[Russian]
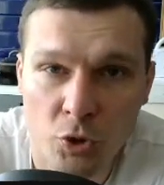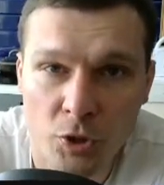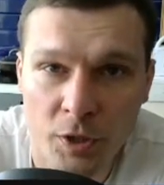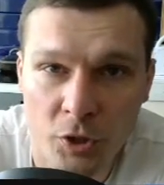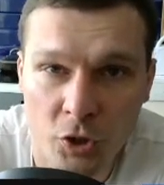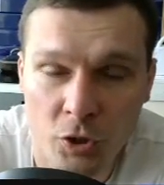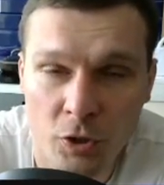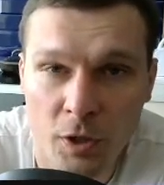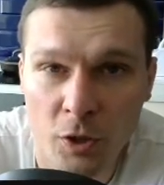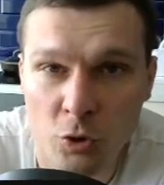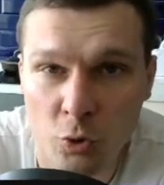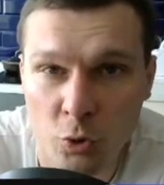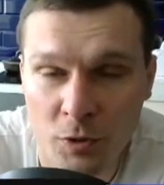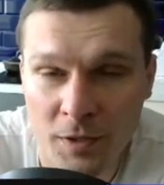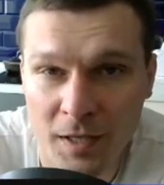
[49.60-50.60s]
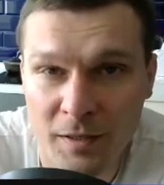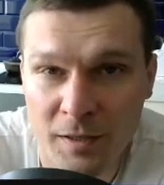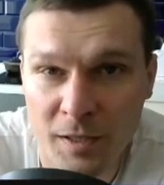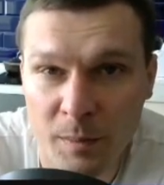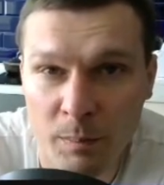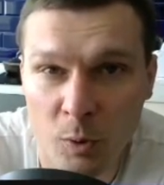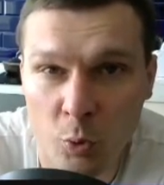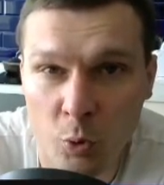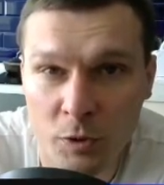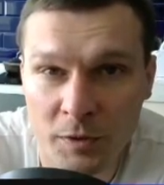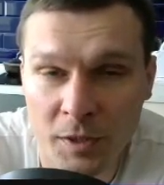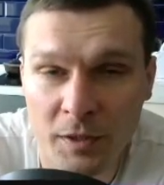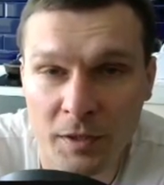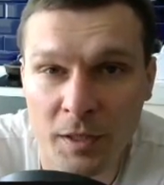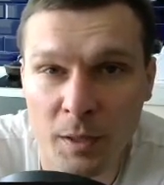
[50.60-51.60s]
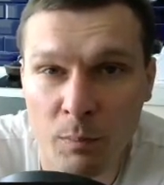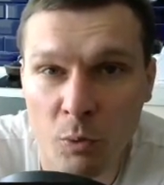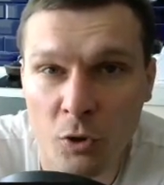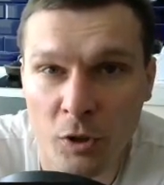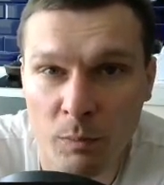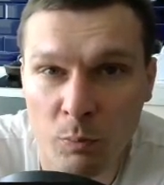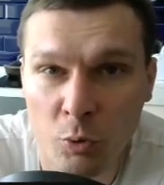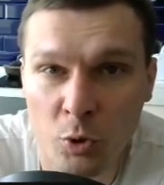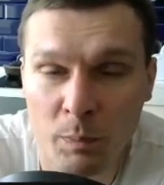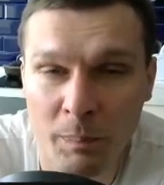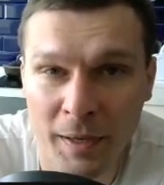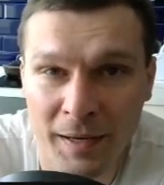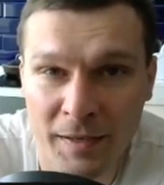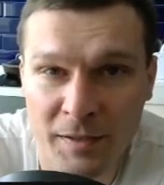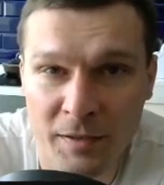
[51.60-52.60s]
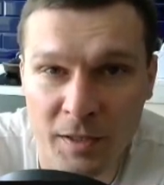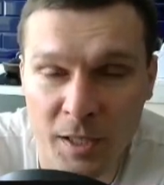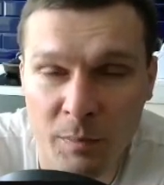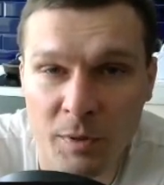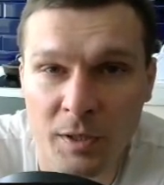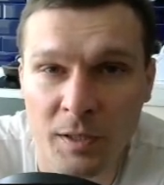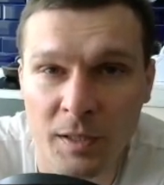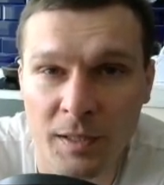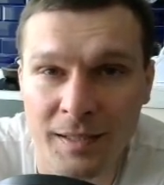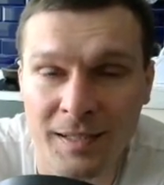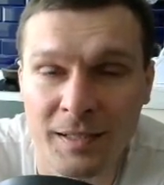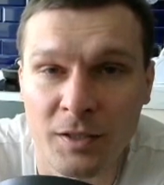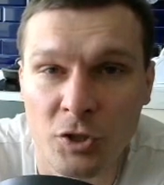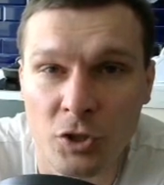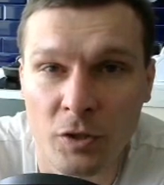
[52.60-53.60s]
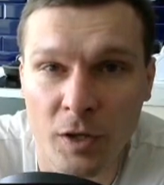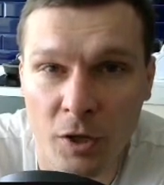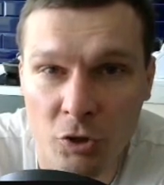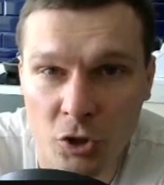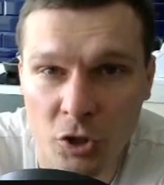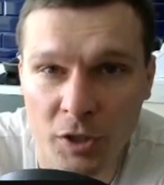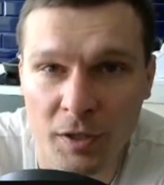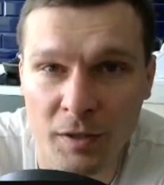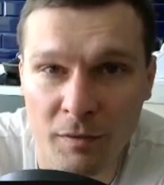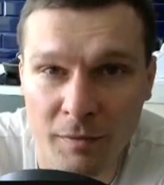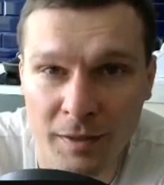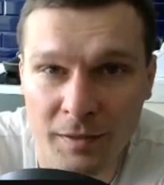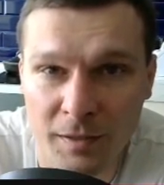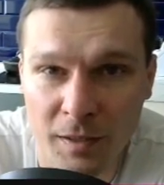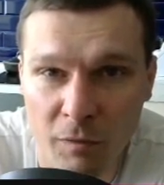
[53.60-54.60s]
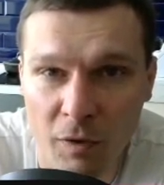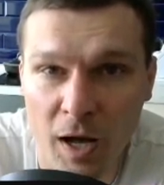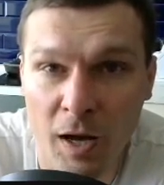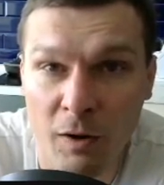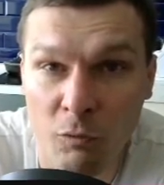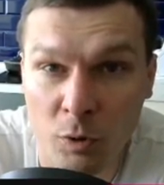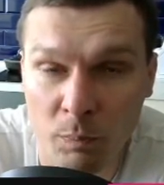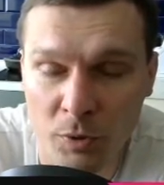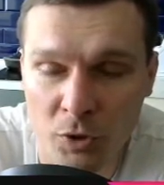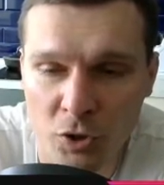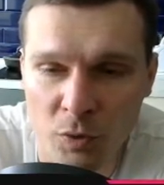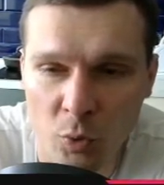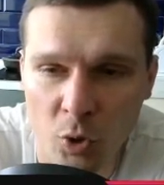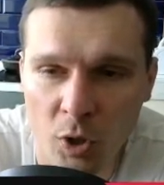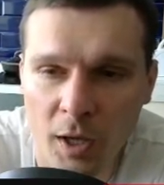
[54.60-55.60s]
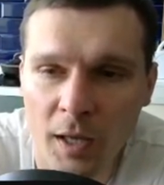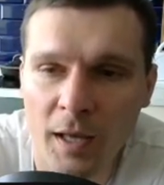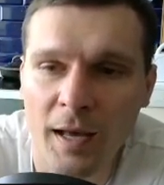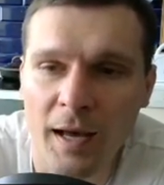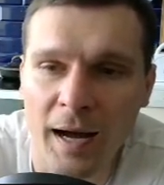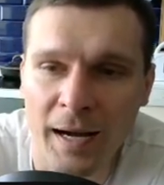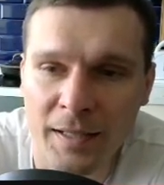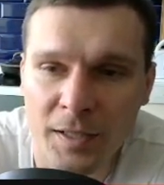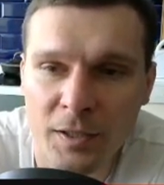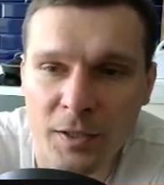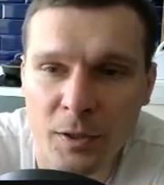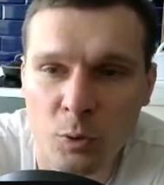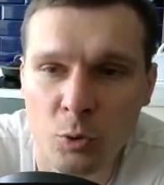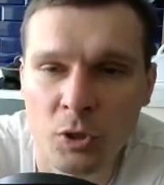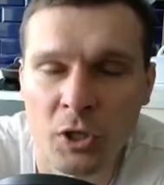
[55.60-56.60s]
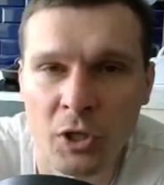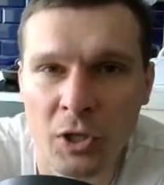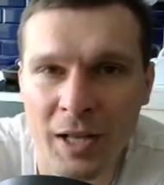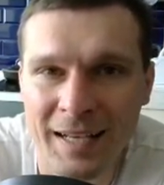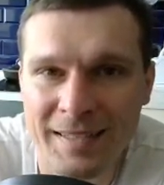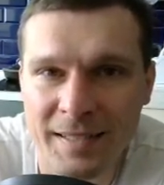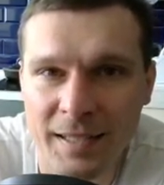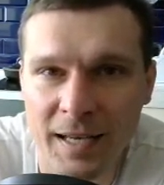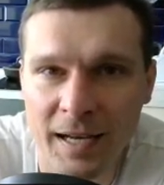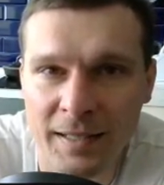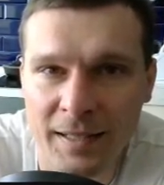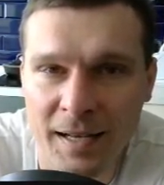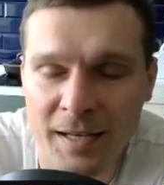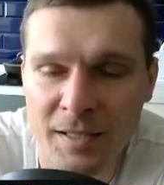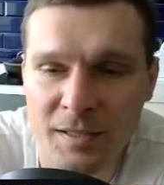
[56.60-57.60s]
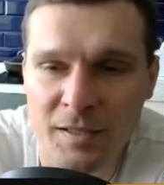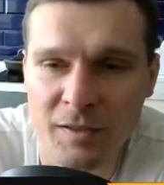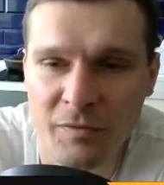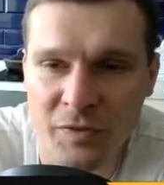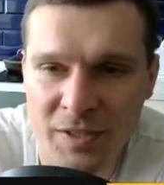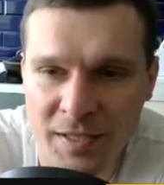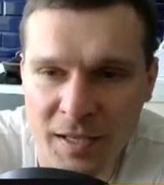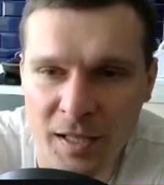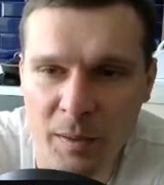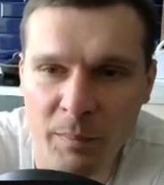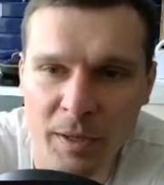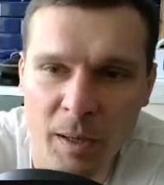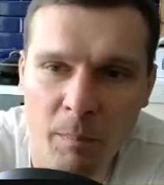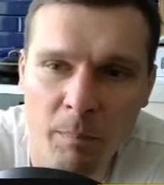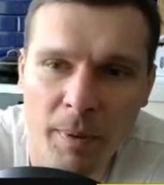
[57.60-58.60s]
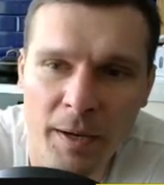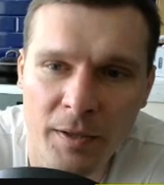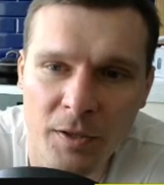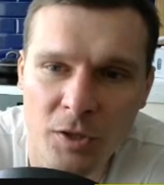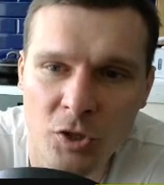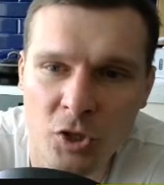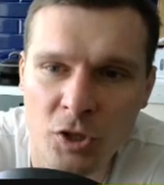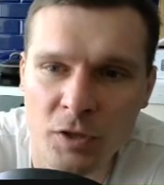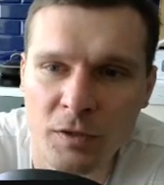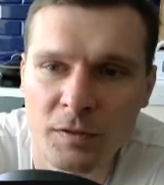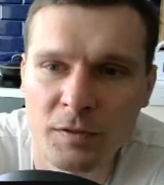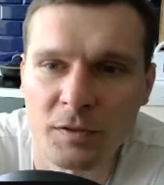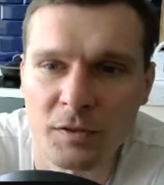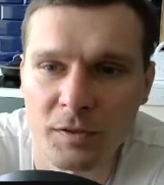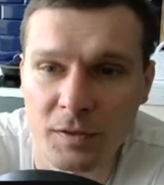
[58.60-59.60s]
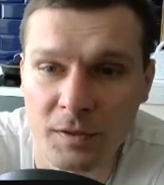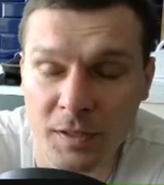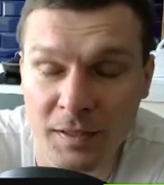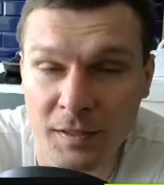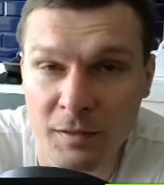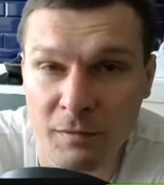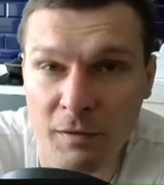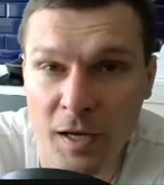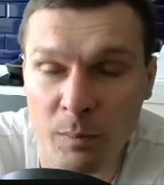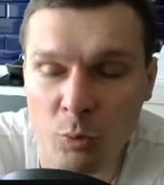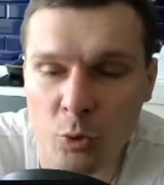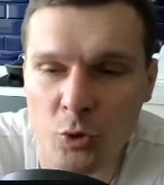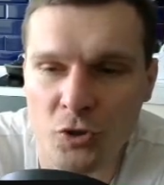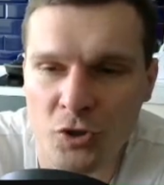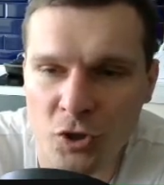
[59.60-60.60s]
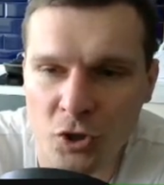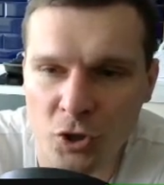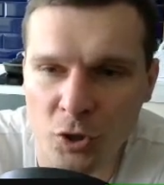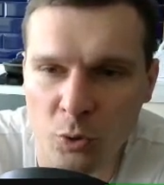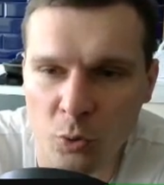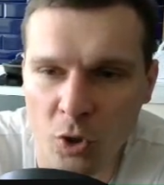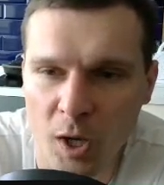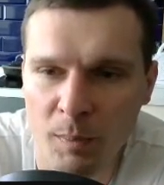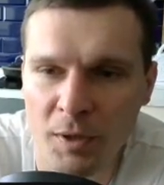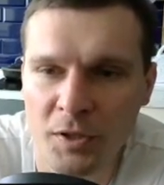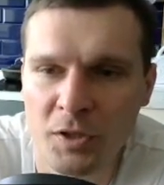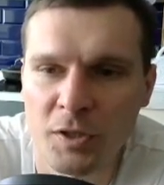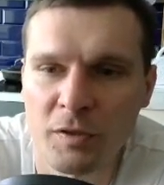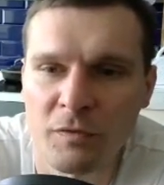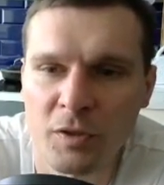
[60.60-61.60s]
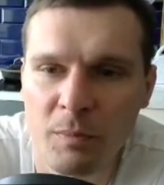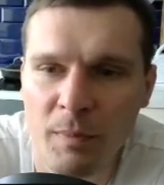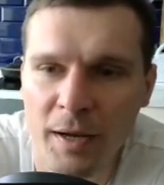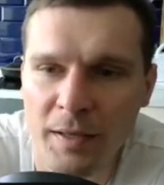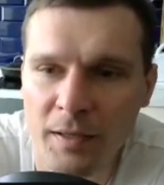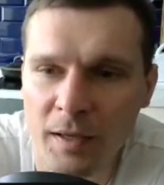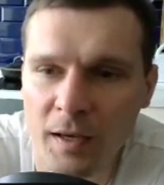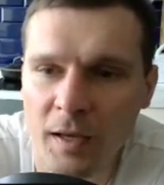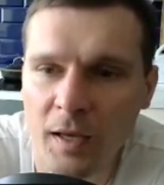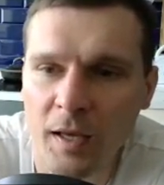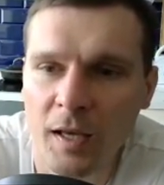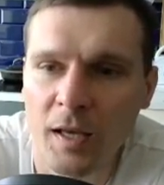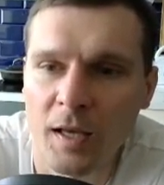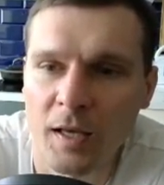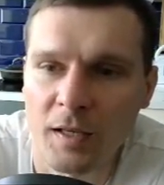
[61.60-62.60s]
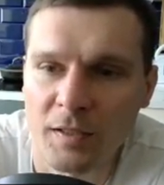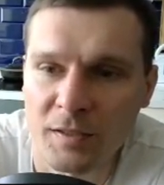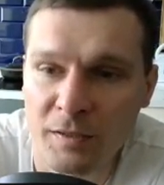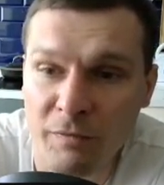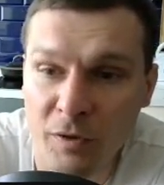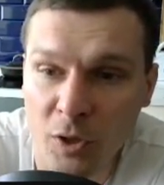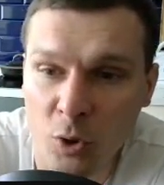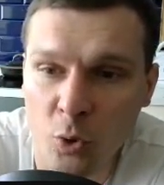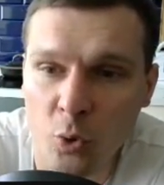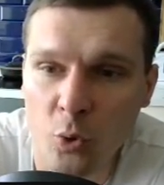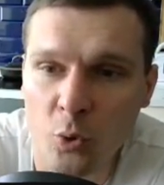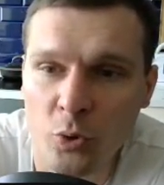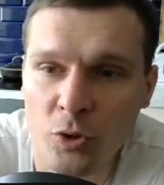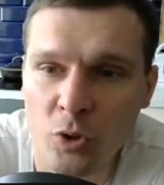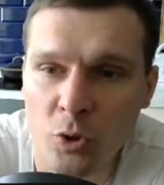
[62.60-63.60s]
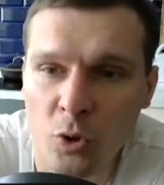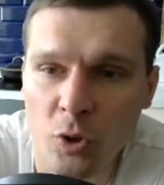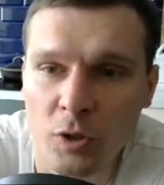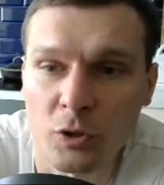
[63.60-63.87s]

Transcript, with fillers: же я считаю, что сайт Simply Wall Street наиболее будет полезен именно для начинающих инвесторов? А вот почему. Они делают классный анализ в целом компании через так называемую снежинку. Обратите внимание, Сверху у нее